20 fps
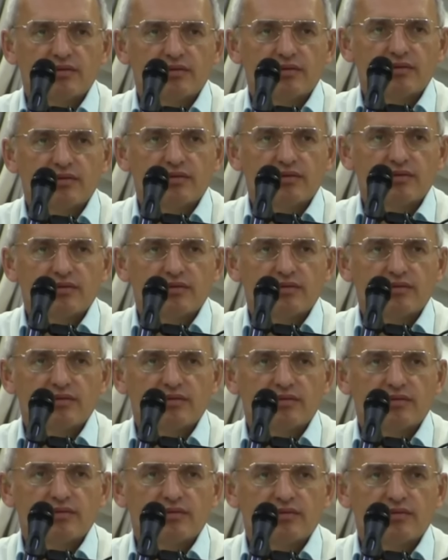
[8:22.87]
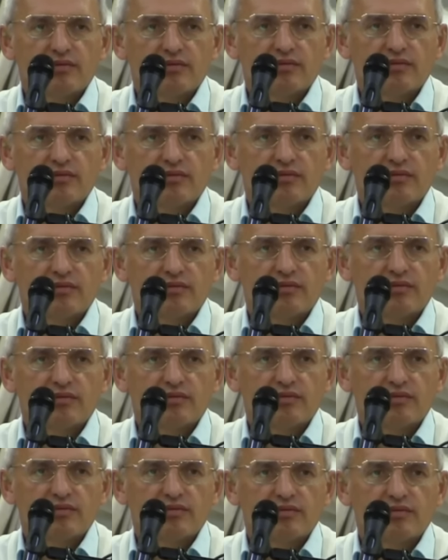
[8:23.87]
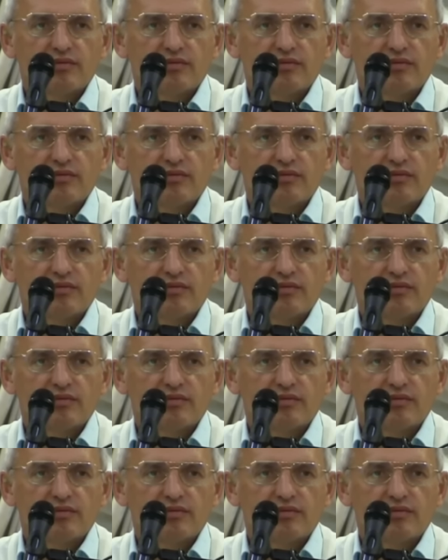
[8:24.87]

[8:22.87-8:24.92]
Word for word: Да, и условия, что, ну, если уж